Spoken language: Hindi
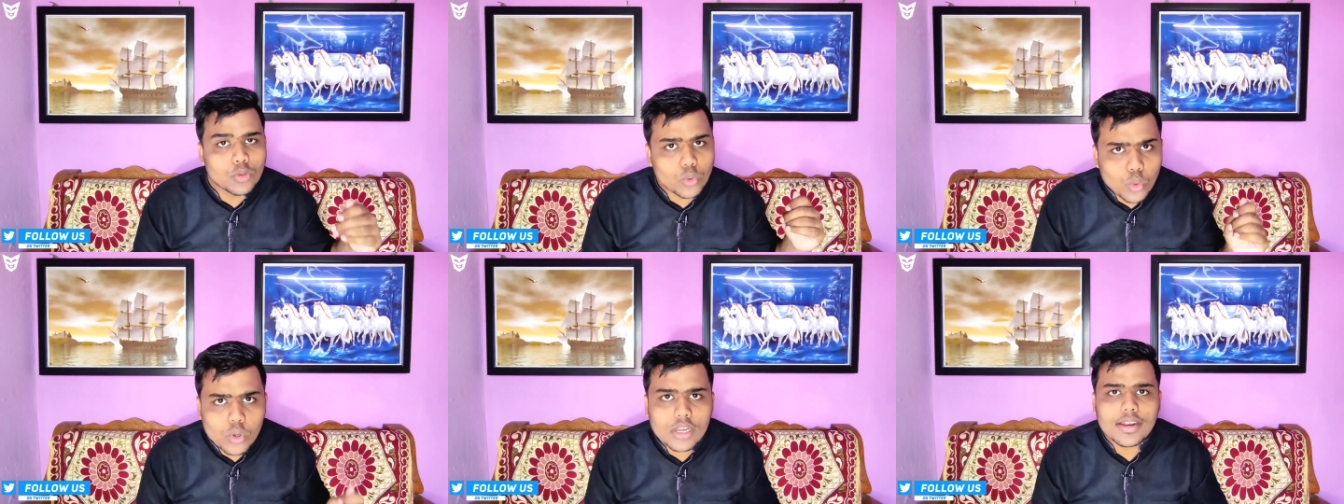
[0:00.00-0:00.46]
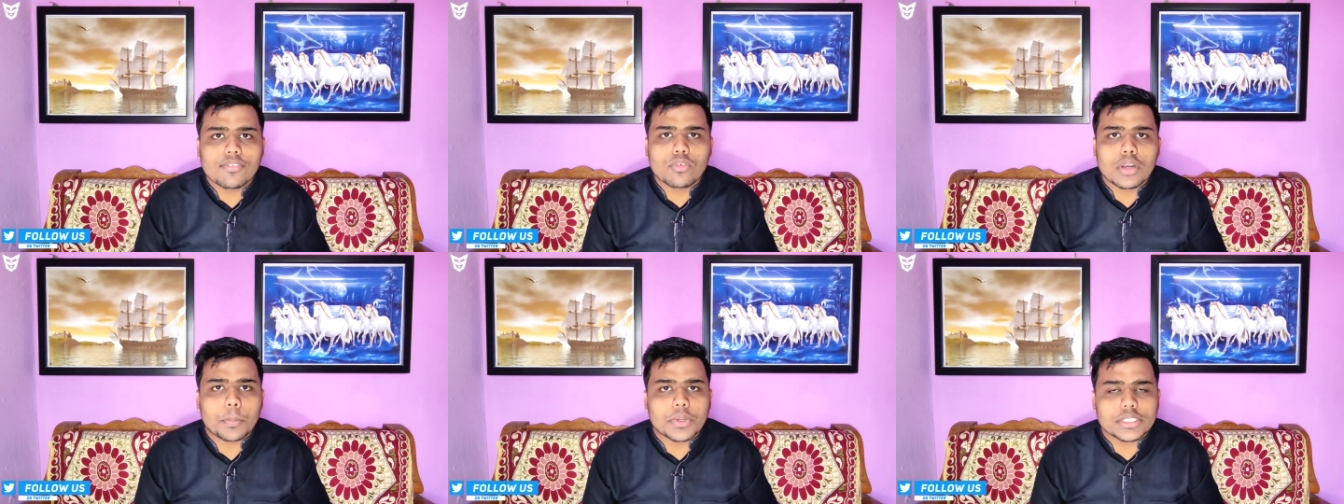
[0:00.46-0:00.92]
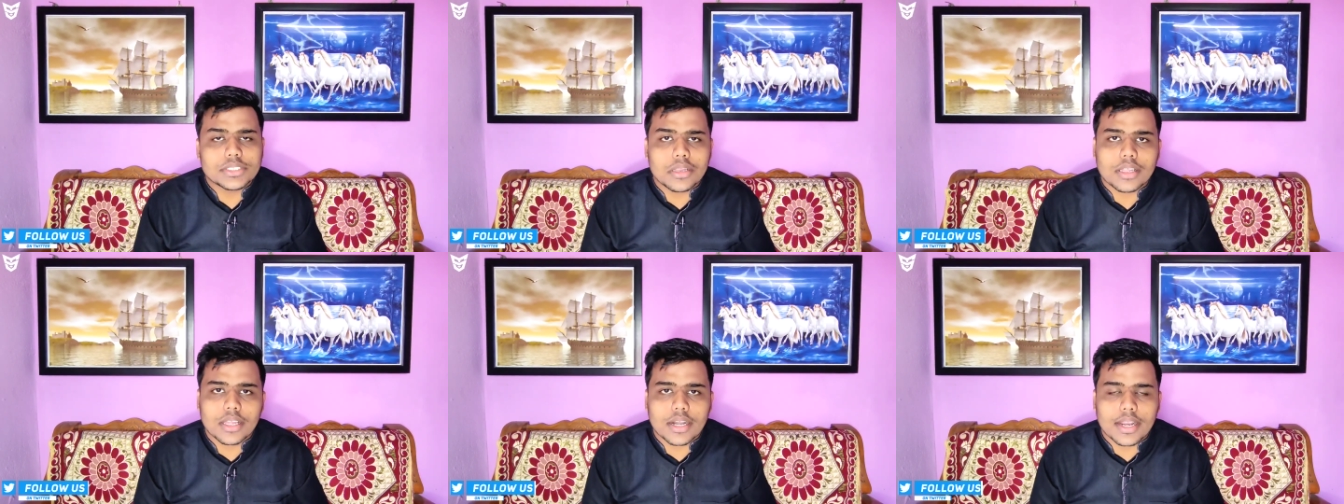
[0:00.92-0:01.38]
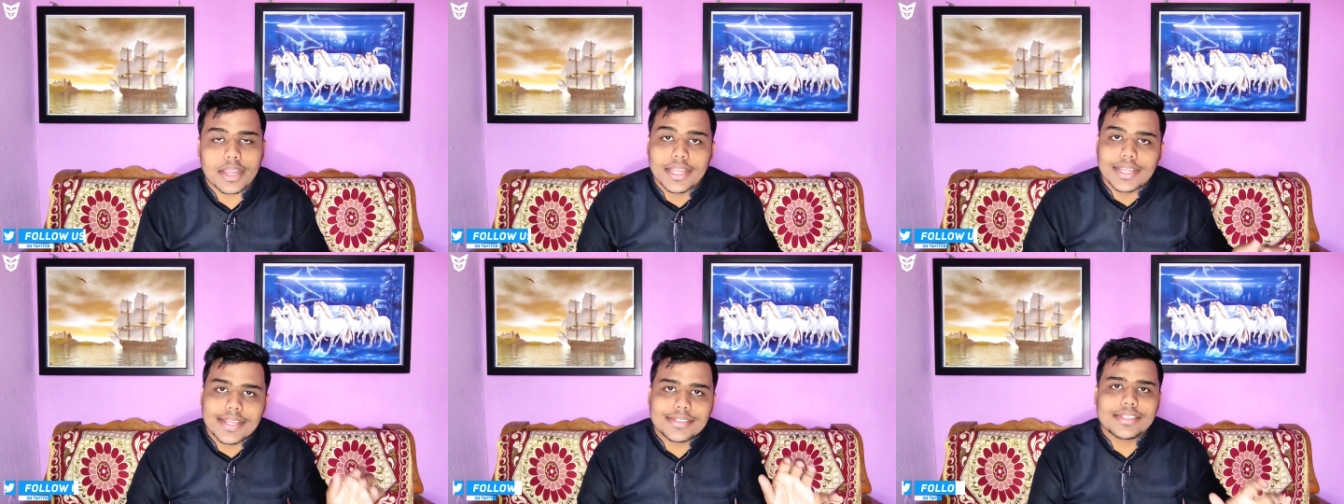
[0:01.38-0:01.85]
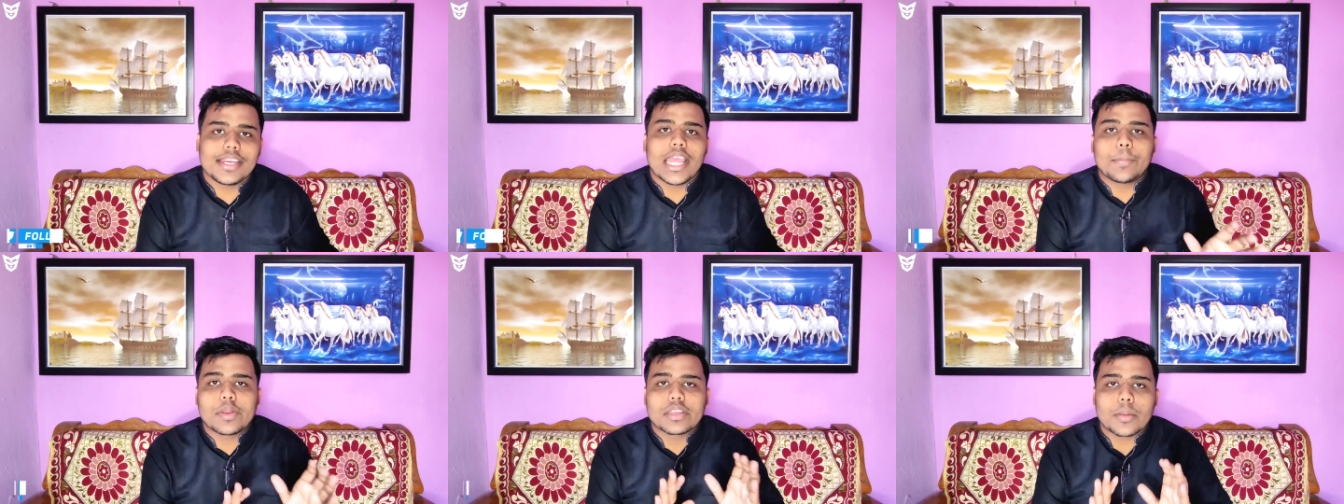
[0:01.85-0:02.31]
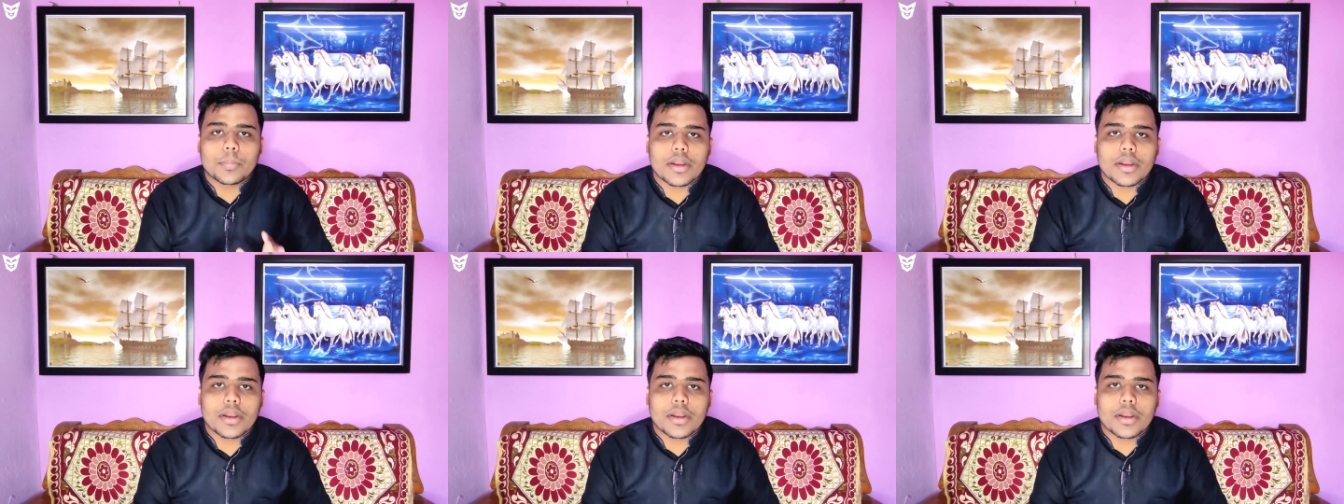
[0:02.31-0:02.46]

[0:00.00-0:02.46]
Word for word: गूगल का फोन आप परचेस कर रहे हैं इसलिए यहाँ पर इसका